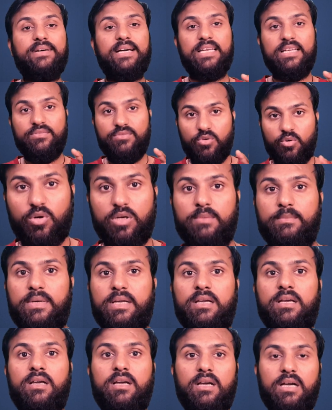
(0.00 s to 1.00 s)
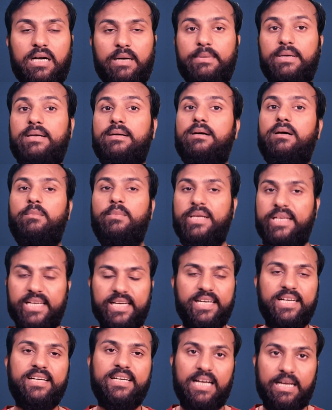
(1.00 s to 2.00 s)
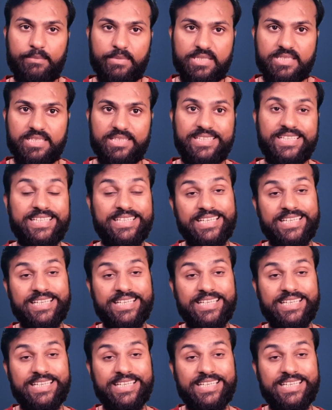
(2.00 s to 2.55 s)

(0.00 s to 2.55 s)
वाले फ़ोन में हमें मीडियाटेक डायमंड सिटी